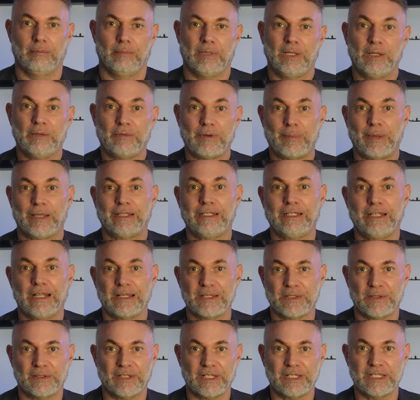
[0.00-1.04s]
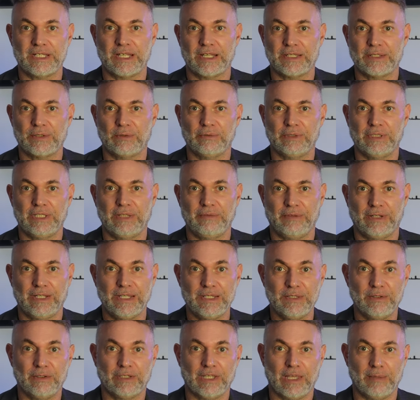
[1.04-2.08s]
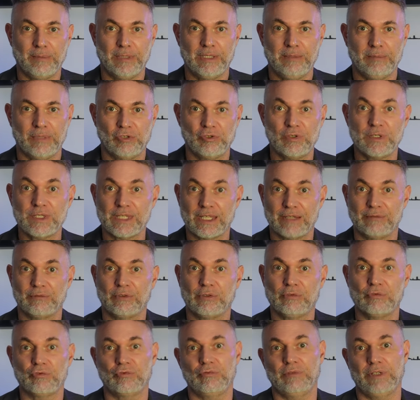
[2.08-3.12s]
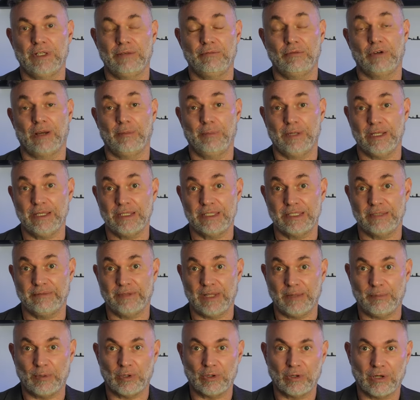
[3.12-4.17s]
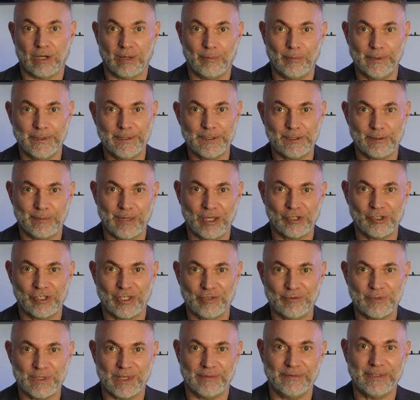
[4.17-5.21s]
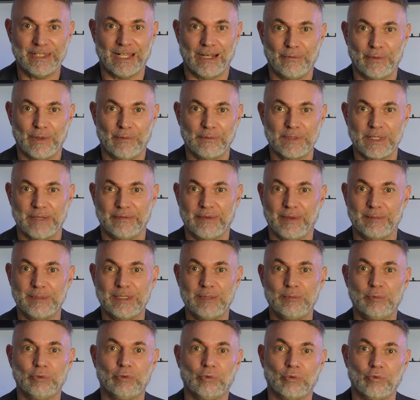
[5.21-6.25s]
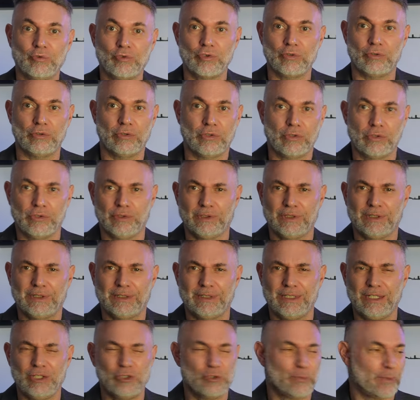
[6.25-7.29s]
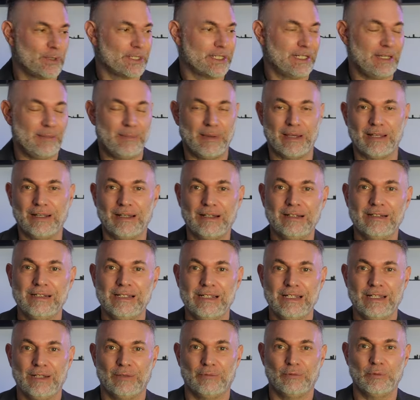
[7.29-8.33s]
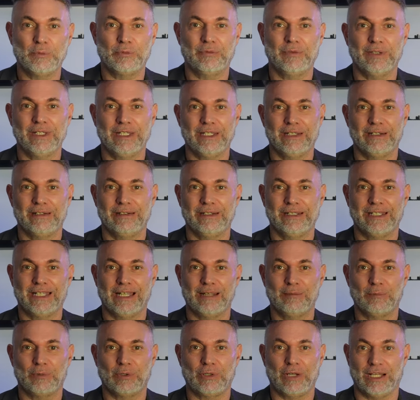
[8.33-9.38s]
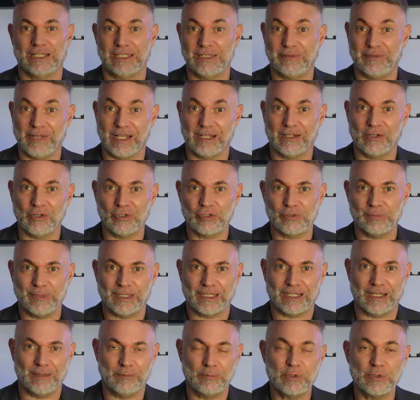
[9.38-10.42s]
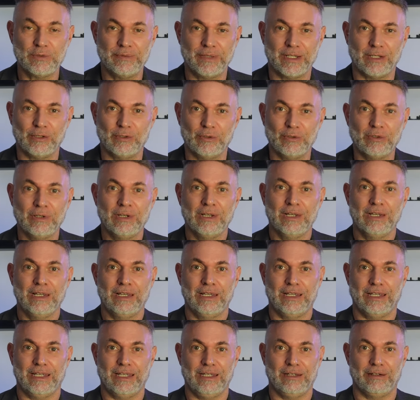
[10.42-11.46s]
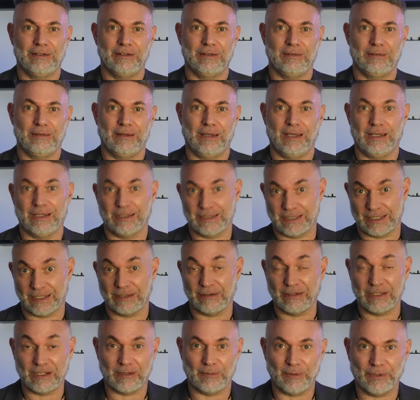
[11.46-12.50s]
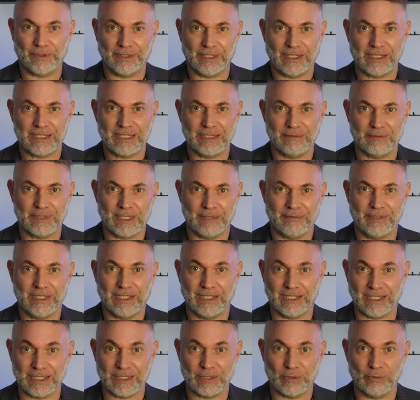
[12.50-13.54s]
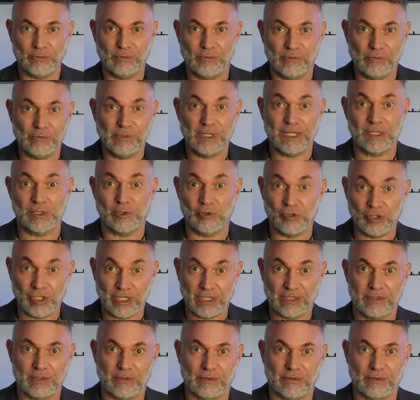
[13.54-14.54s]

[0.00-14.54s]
Maintenant, on va parler de la standardisation des valises de cabine, mais juste avant, je voulais vous rappeler, si vous n'êtes pas encore abonné sur ma chaîne, je vous invite à le faire. Vous avez un petit bouton rouge sur le côté, je pense qu'il est par là. Vous pouvez euh, également activer la cloche, mettre un pouce vers le haut et euh, inscrire dans les commentaires si vous avez des questions ou les sujets